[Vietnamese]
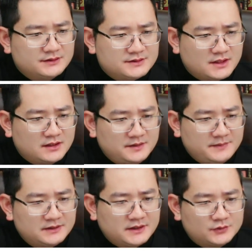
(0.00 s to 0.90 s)
trợ lý
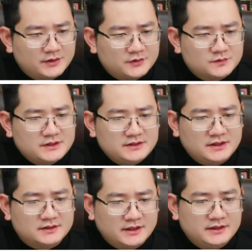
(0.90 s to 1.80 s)
bên đại tuấn cũng rất nhiệt
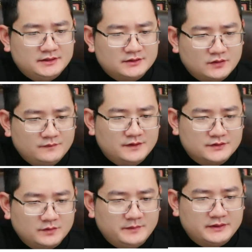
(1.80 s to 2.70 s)
tình hôm vừa
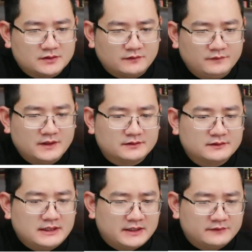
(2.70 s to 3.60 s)
rồi mình có việc
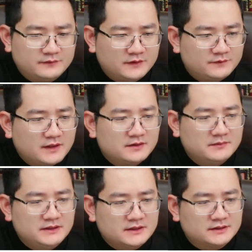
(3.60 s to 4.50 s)
đang phân vân
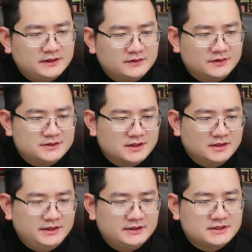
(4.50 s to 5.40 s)
mình nhắn tin hỏi trợ
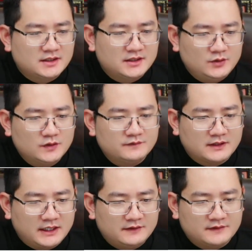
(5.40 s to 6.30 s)
lý trả lời luôn vào
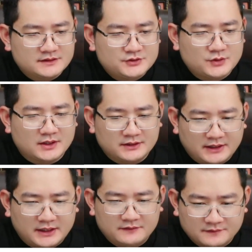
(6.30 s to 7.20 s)
ngay và rất chuẩn nhé
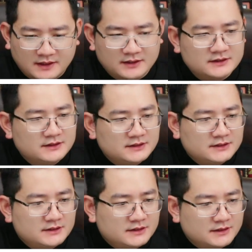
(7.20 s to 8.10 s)
vâng
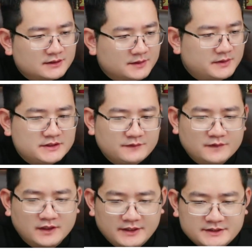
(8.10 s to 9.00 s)
cảm ơn chị Phương
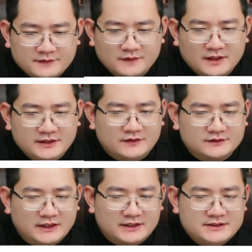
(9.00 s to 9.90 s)
Linh chị Phương Linh là có
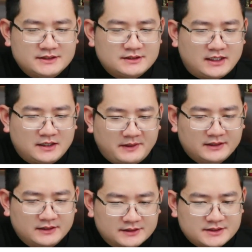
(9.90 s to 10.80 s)
thể là chia sẻ là bạn
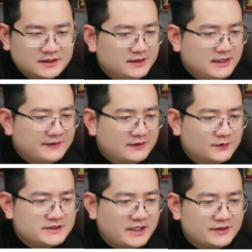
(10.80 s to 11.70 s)
là trợ lý nào đang hỗ
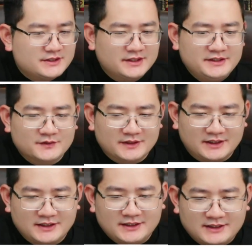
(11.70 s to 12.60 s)
trợ chị Linh không để
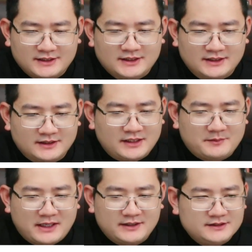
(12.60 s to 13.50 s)
ngày
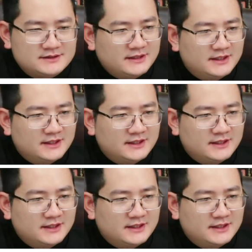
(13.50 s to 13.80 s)
mai thì sẽ